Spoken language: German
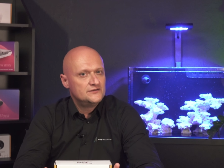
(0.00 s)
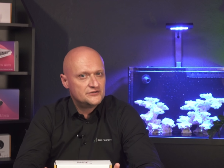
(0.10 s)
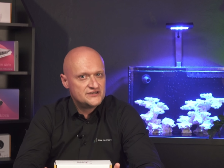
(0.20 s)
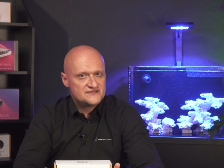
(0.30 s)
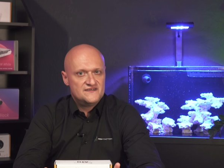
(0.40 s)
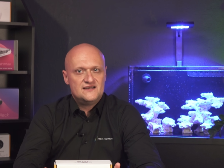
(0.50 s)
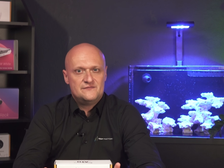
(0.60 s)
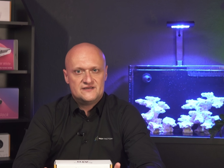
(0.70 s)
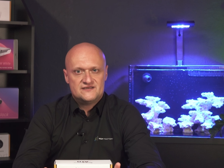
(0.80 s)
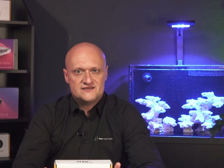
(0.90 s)
Hierbei
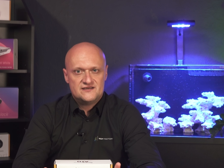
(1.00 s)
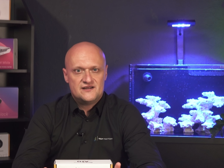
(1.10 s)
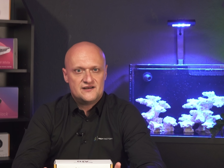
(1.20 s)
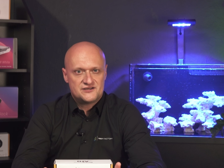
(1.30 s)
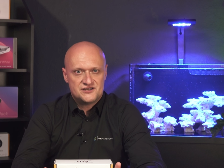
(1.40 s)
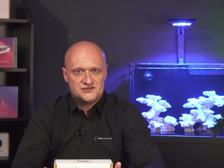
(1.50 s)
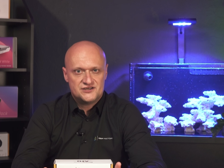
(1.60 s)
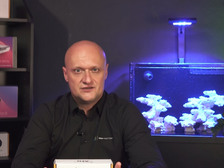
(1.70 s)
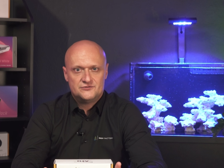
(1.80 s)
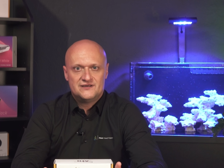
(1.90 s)
handelt es sich um ein
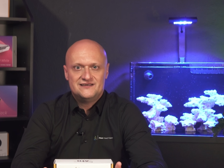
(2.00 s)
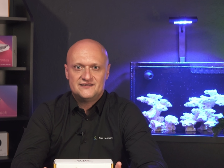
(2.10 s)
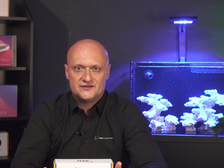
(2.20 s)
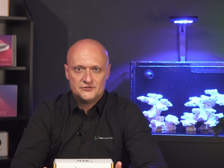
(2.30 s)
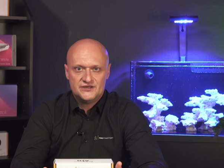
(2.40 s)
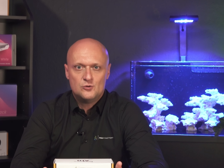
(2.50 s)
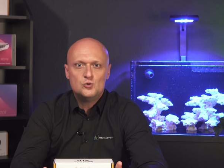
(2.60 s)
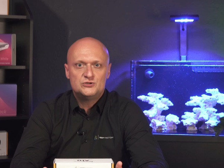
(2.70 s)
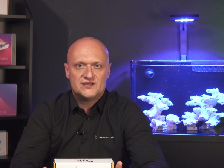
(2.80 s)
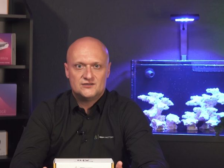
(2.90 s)
äußerst präzises
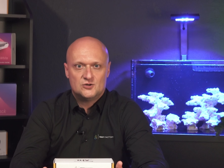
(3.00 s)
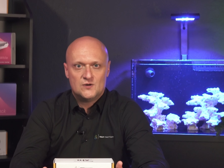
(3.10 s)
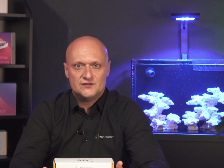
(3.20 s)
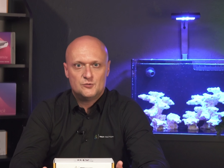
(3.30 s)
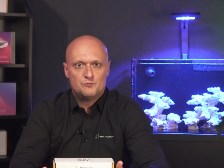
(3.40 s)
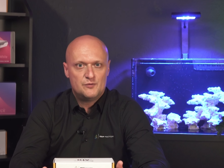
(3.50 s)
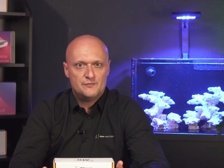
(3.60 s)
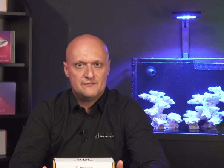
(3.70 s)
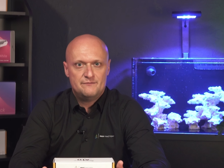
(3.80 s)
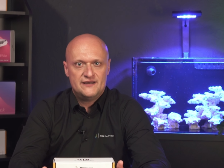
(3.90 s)
Gerät, das eine
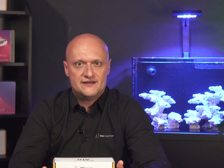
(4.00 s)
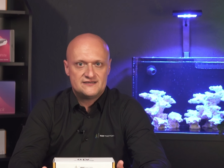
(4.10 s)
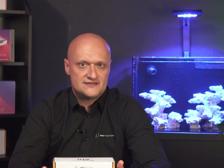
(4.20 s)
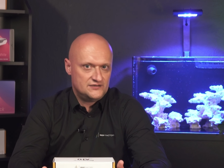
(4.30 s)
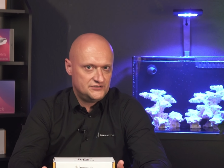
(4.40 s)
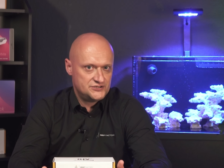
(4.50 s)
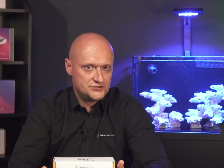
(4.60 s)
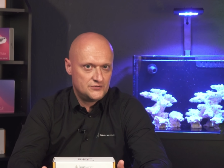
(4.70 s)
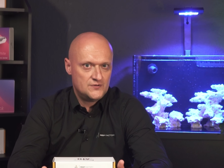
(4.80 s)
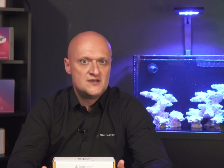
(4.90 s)
hochpräzise
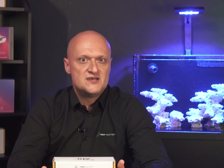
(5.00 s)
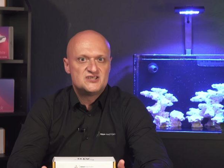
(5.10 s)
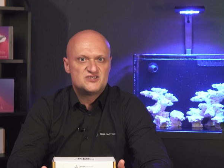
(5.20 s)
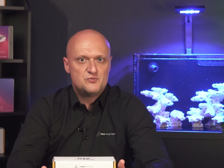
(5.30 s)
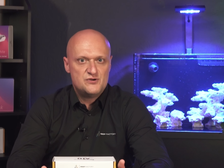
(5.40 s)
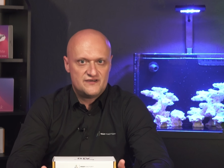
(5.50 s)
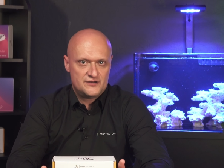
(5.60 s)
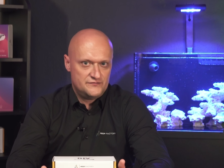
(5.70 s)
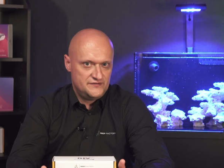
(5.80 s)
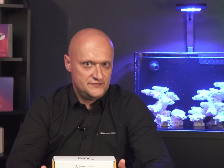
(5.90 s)
peristaltische Pumpe
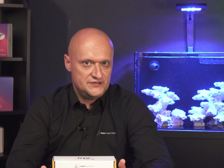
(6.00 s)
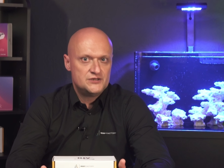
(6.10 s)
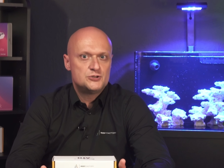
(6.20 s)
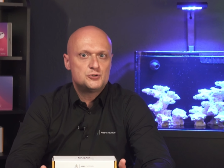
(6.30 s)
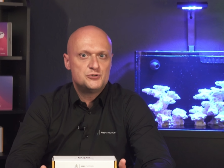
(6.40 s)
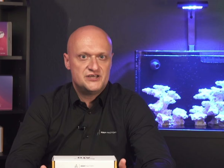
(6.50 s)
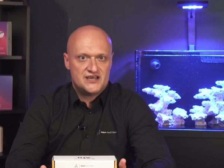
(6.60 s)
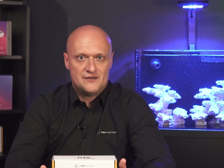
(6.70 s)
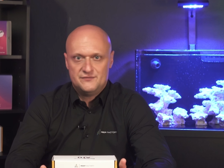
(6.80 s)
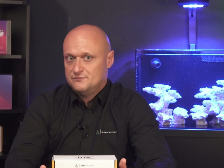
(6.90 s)
mit
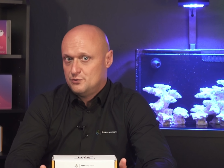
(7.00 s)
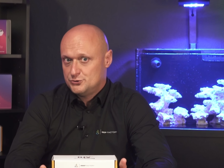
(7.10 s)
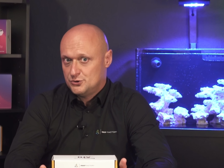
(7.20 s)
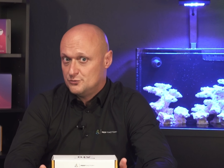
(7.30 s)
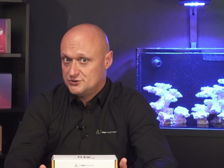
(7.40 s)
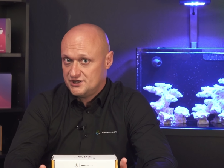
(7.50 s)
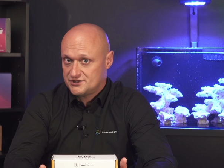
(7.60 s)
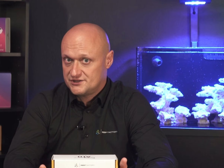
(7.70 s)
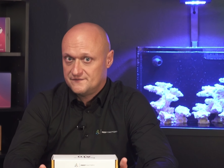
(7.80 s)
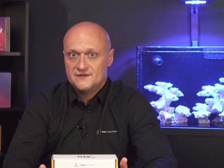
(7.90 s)
Schwimmerflüssigkeitsstandsensoren
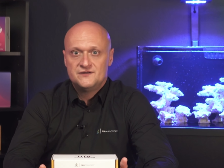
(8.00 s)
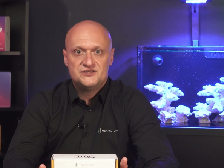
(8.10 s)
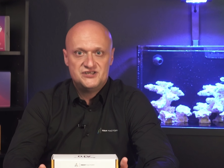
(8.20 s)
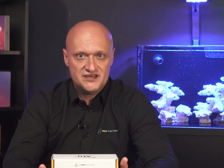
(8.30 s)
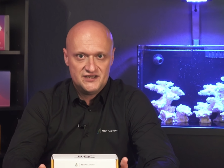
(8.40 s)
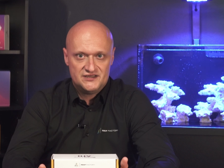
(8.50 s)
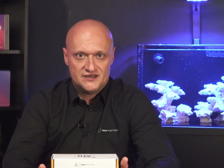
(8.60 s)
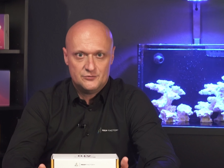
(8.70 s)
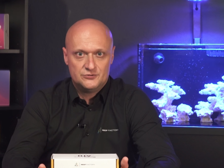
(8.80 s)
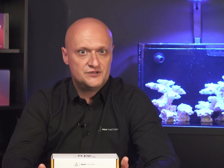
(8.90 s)
integriert.
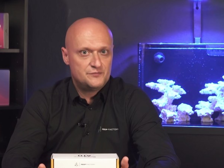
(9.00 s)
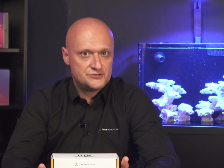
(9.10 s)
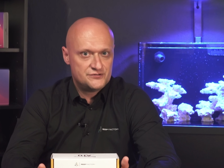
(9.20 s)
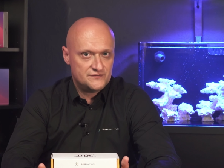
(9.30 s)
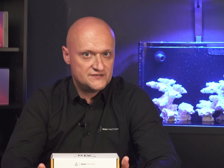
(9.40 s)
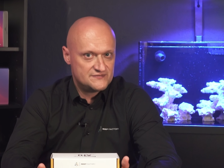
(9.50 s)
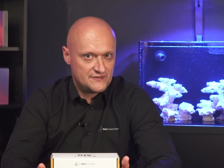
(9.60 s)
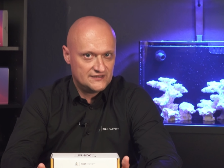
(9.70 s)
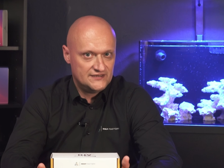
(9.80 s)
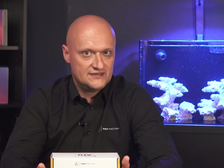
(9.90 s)
Durch diese füllt die
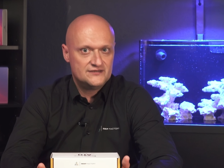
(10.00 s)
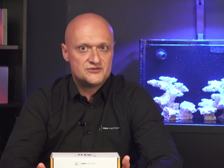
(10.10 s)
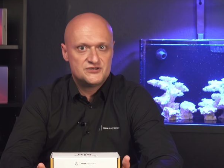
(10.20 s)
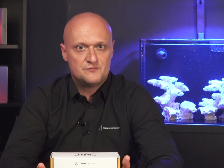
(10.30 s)
Dosierpumpe ATO